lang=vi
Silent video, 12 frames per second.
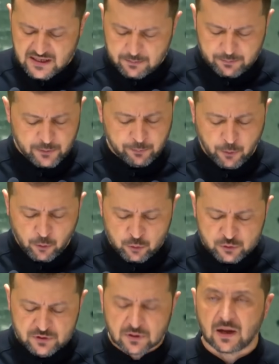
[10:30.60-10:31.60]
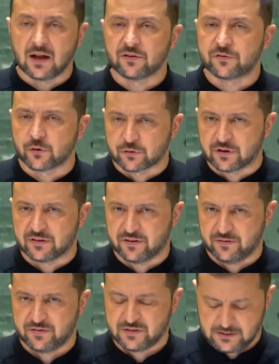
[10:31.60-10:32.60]
Khi một số người đề xuất các phương
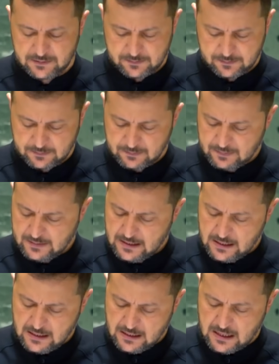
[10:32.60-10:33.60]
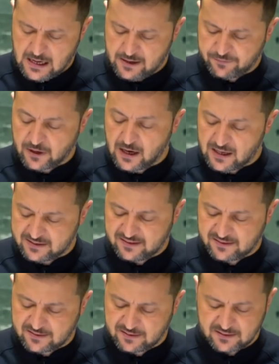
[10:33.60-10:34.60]
án thay thế, các kế
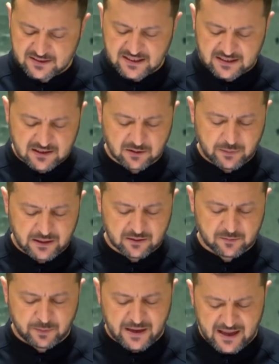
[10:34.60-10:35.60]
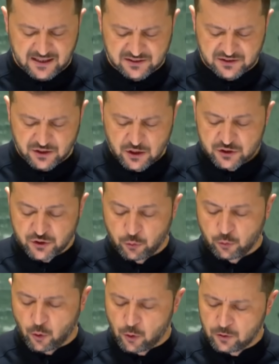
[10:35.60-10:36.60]
hoạch giải quyết nửa vời,
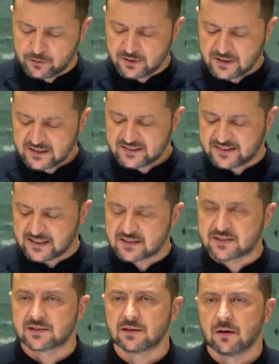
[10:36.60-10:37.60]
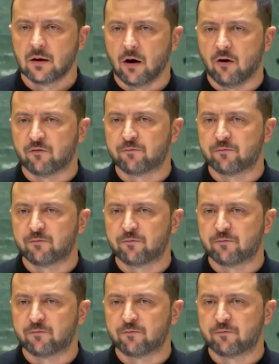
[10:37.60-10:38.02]
cái gọi là bộ nguyên tắc,